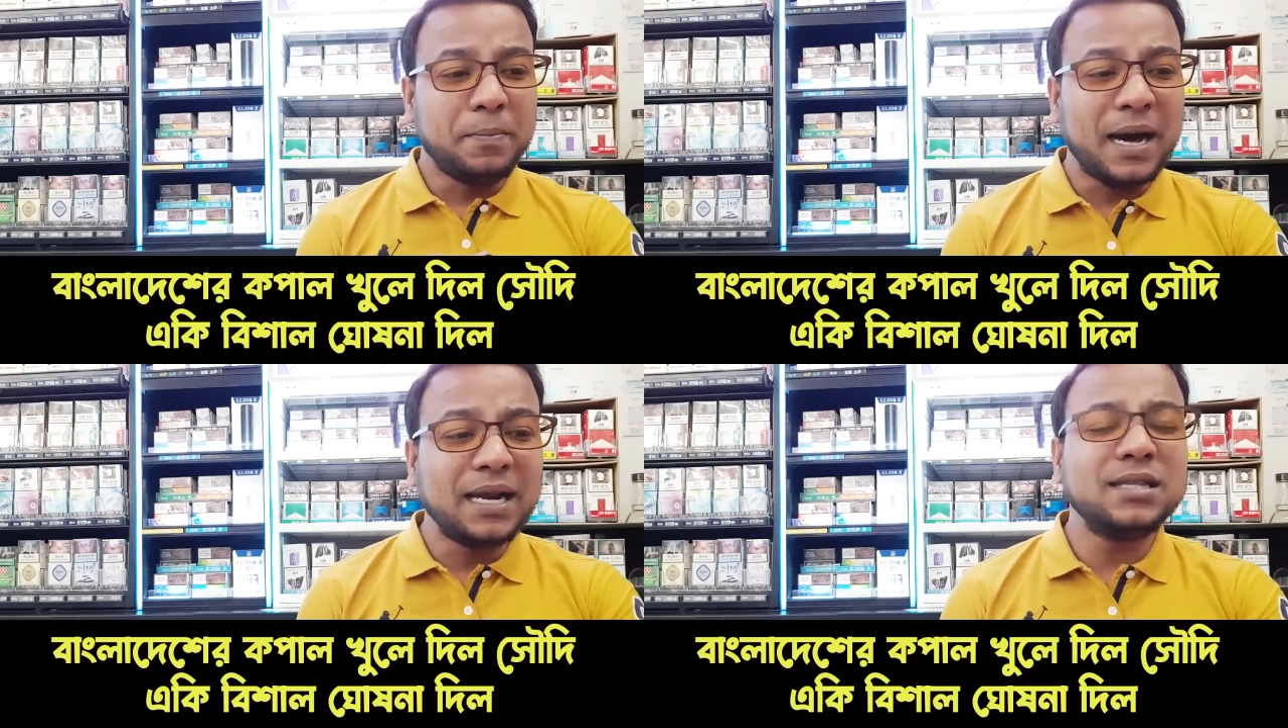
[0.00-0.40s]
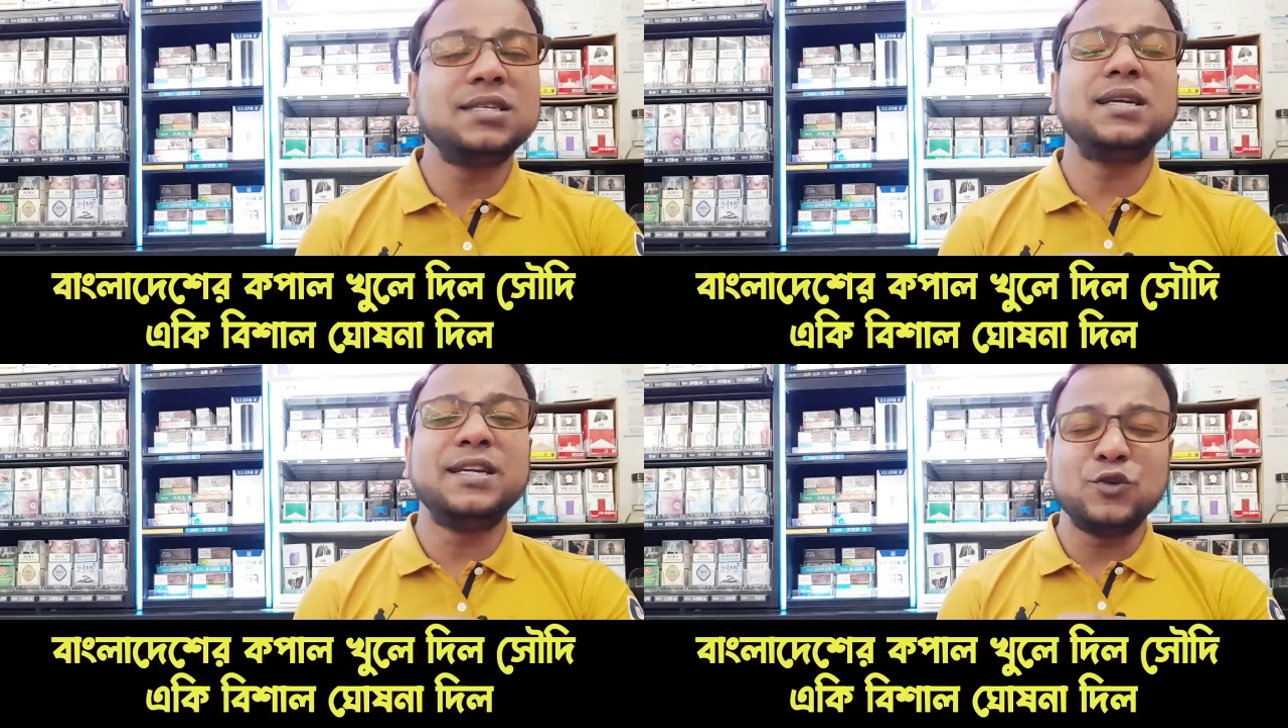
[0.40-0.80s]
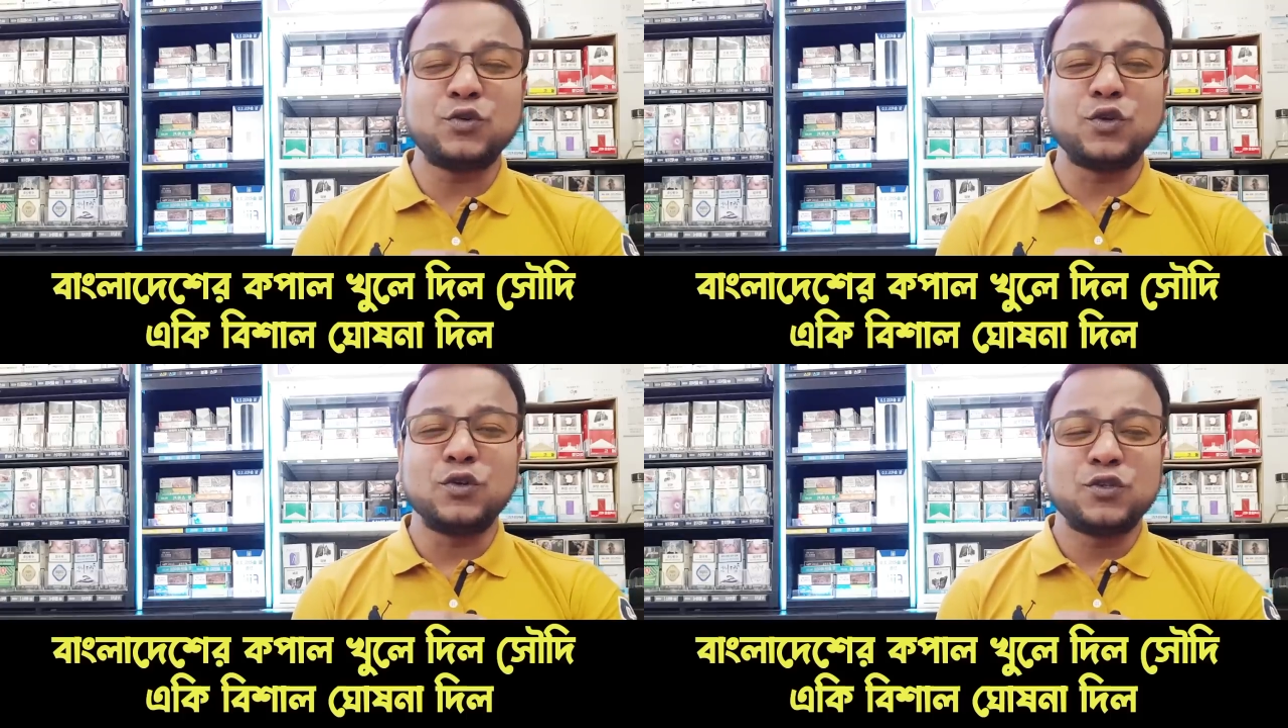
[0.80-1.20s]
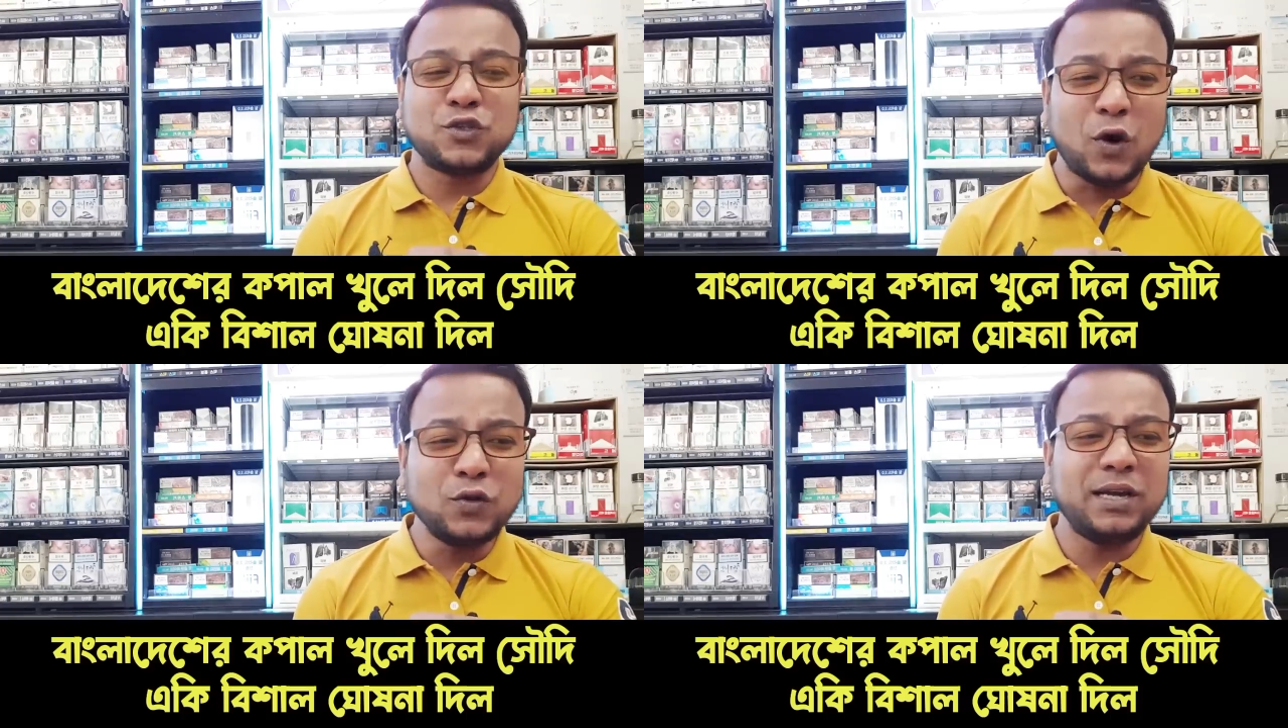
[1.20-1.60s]
বাংলাদেশে নিযুক্ত
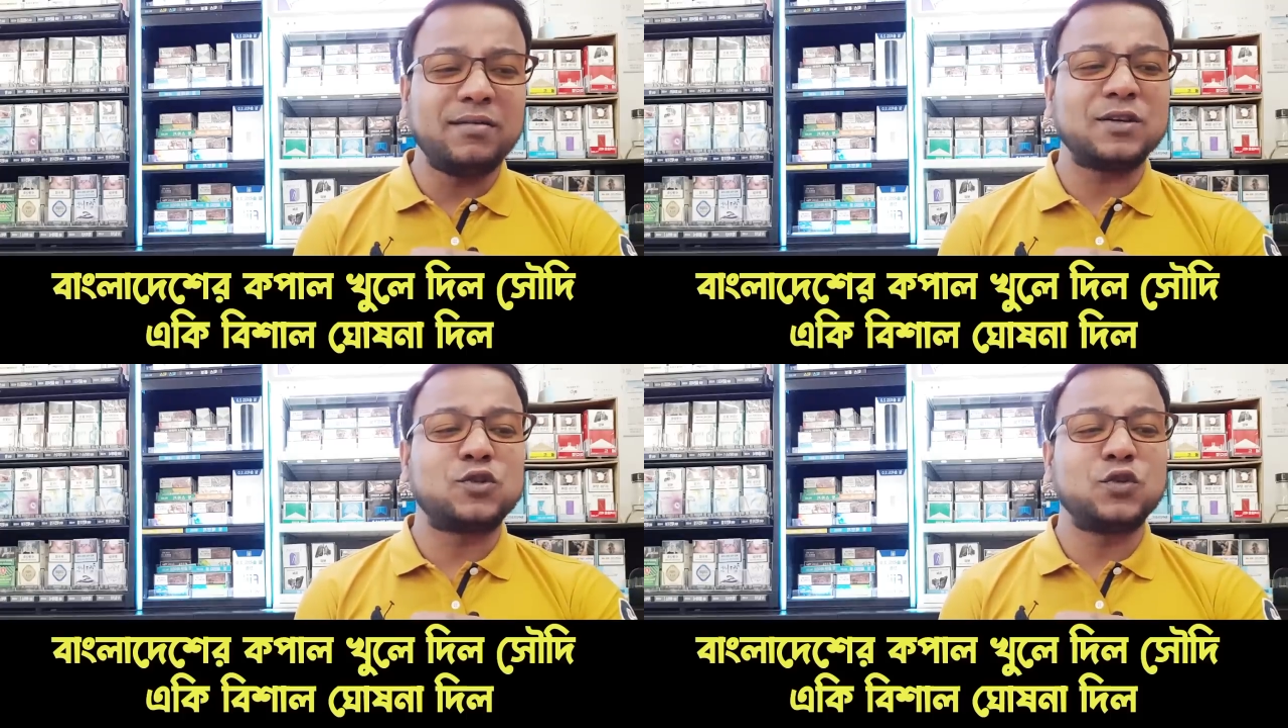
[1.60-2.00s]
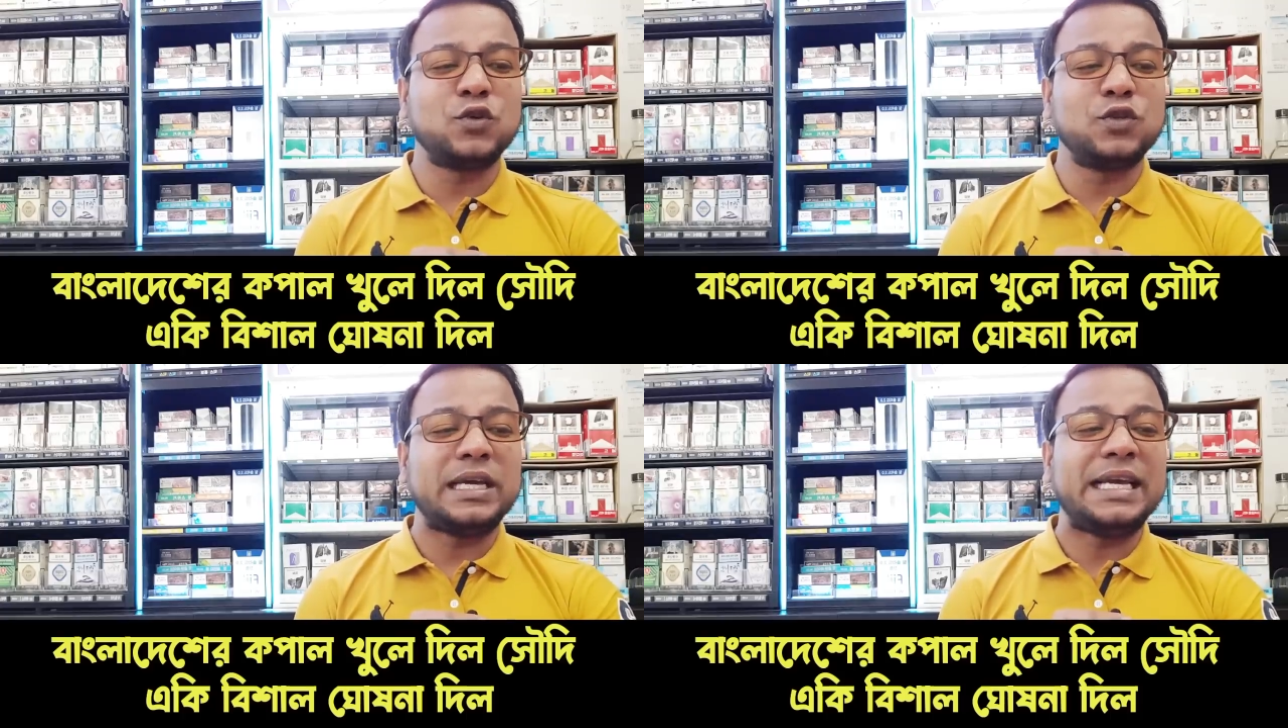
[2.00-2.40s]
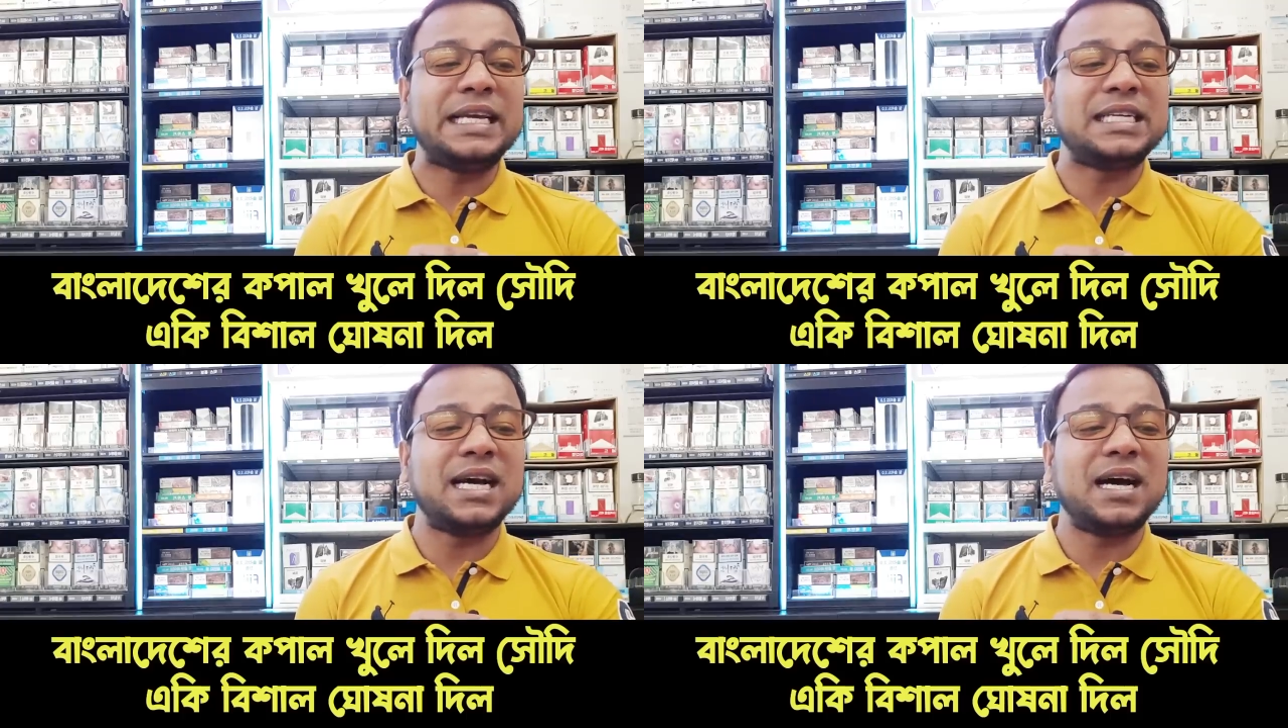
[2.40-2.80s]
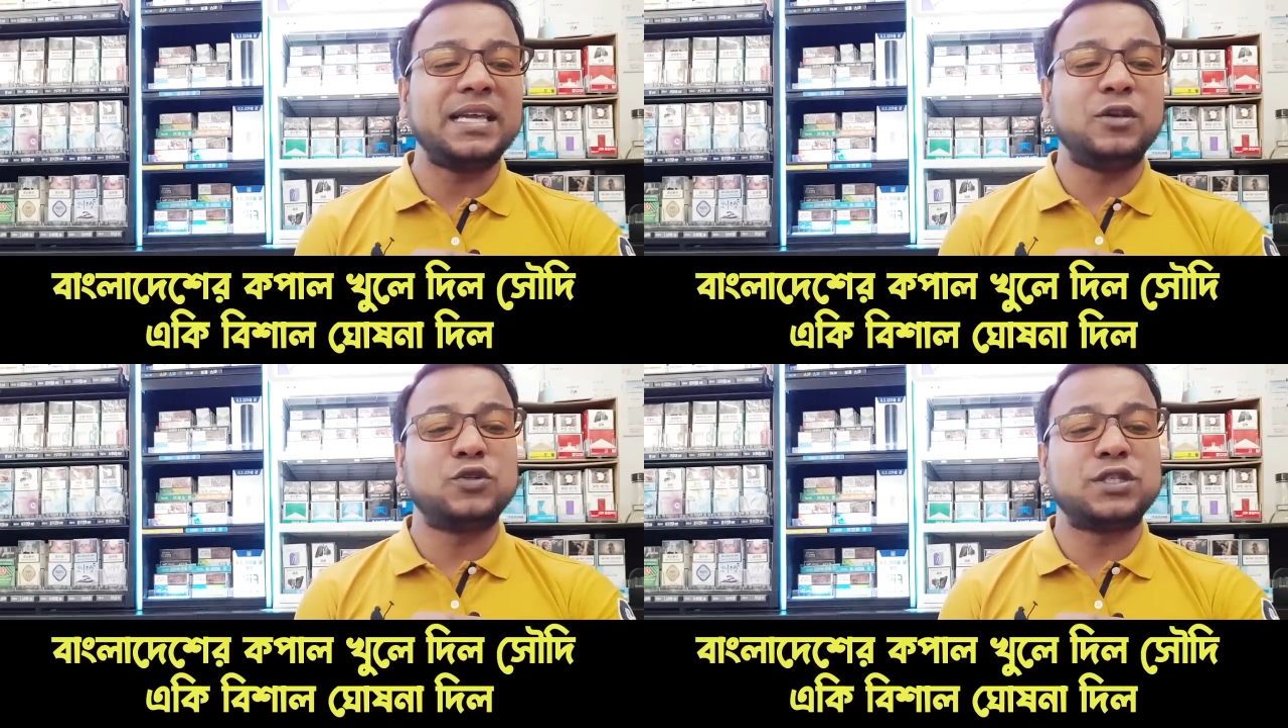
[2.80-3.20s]
সৌদির রাষ্ট্রদূত ঈশা
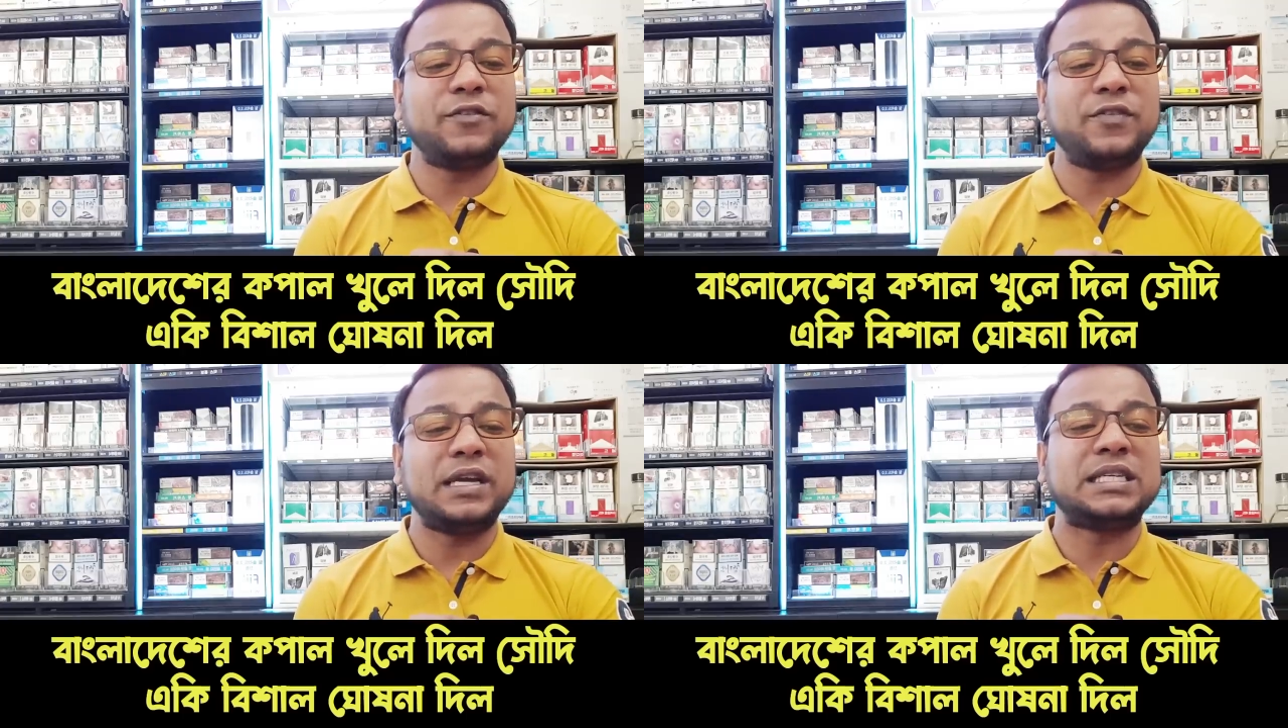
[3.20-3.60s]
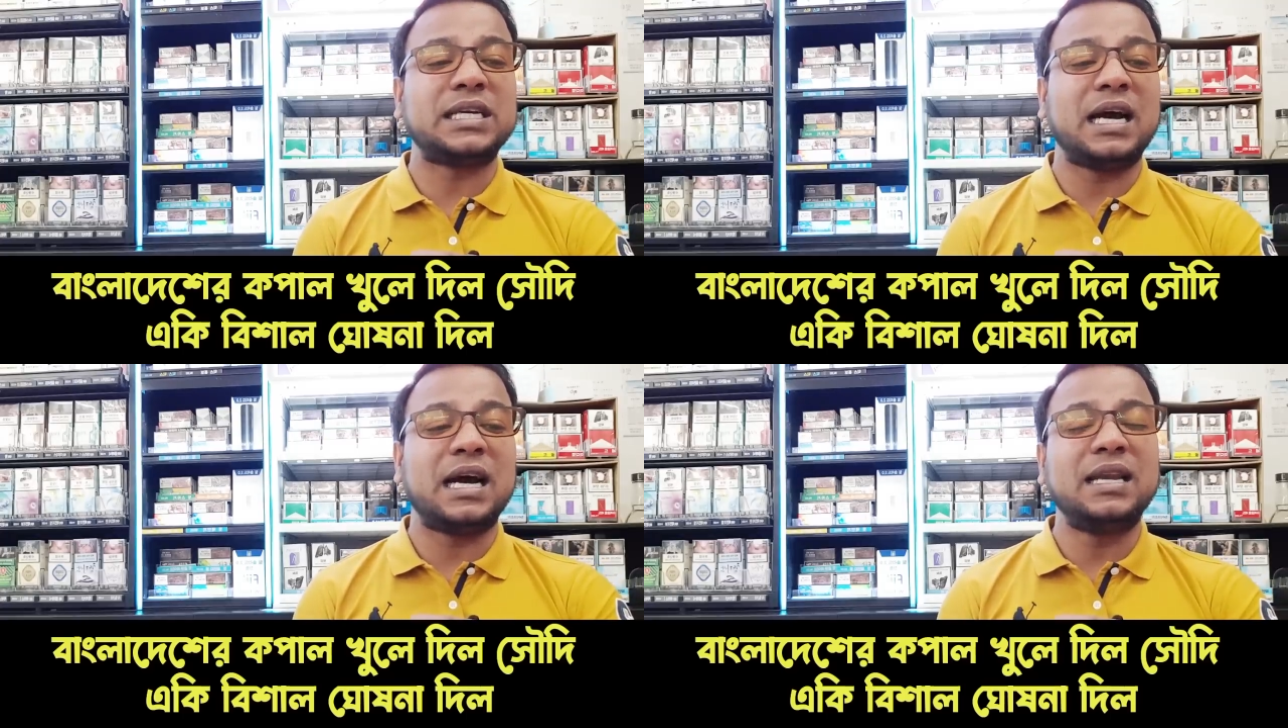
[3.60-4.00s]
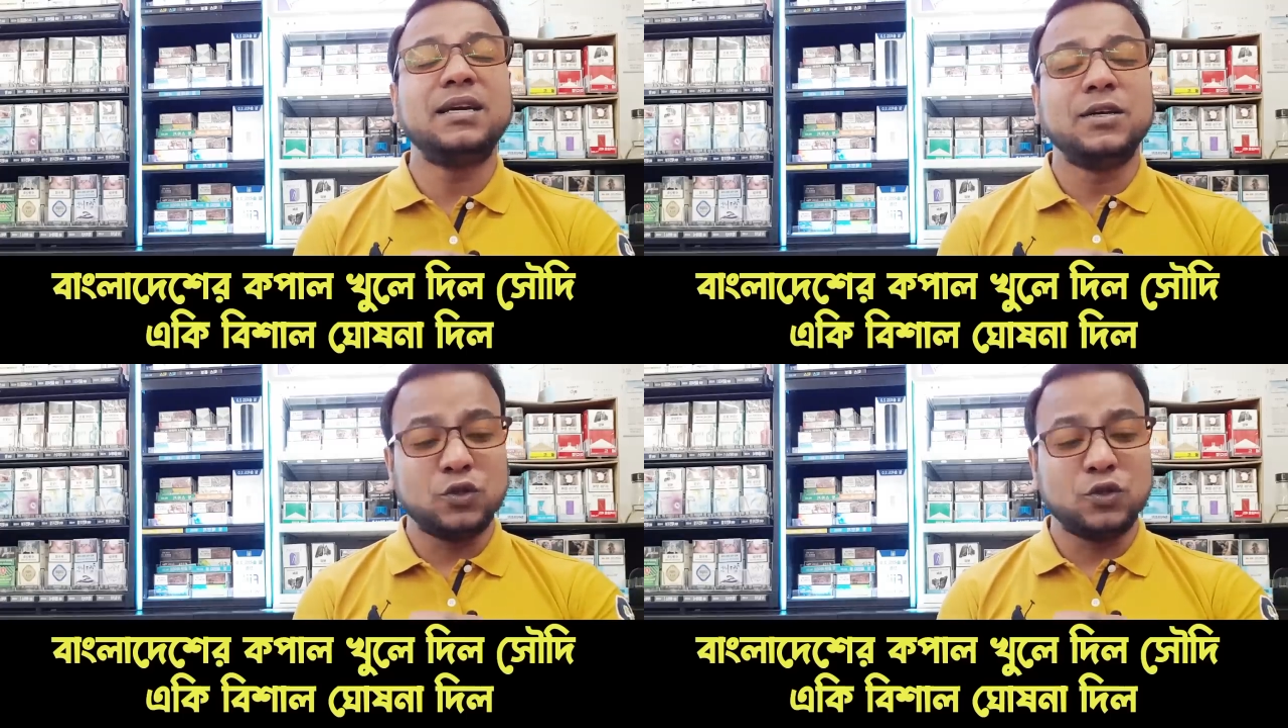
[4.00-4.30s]
ইউসেফ ঈশা আল